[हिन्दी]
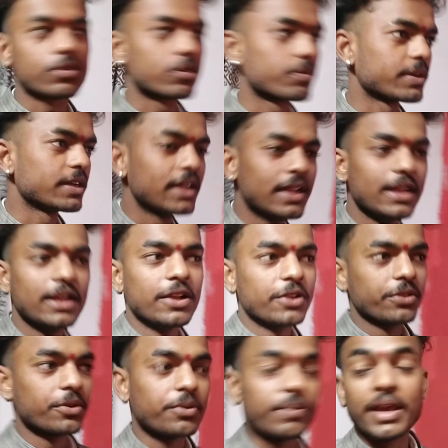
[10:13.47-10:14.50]
सौ रुपये
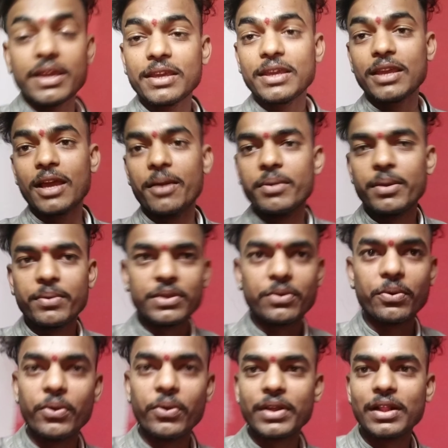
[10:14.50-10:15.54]
तो भाई हमें भी
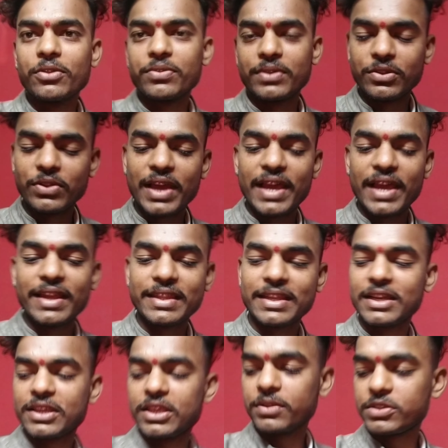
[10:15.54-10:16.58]
ये होटल उसने तो लाया
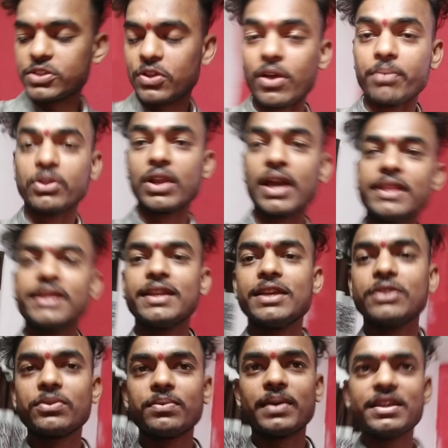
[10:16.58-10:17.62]
था कि चलो हम दिला दे
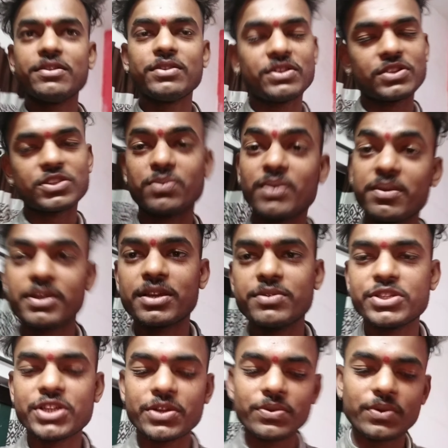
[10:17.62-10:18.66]
रहे हैं तो भाई इसमें भी
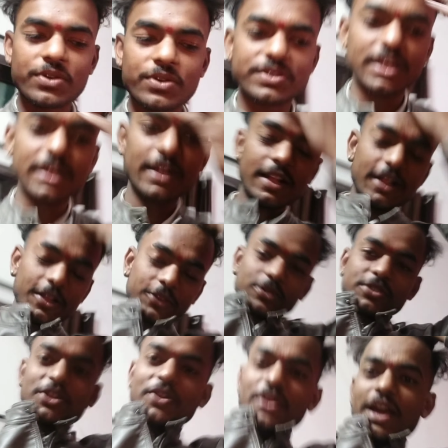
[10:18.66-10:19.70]
कमीशन होगा उसका
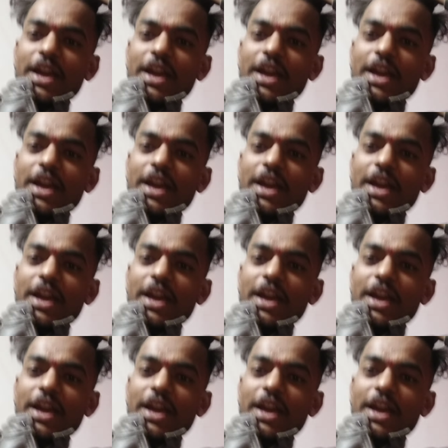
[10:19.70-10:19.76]
तो चलो